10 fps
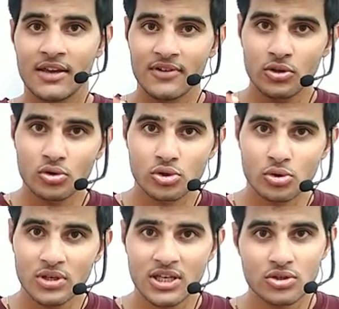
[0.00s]
इवन
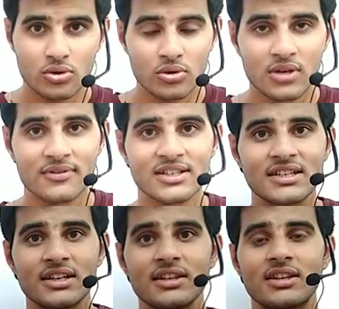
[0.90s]
दोस्तों ये जो
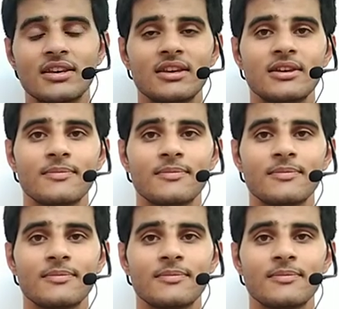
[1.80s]
यूनिवर्सिटी थी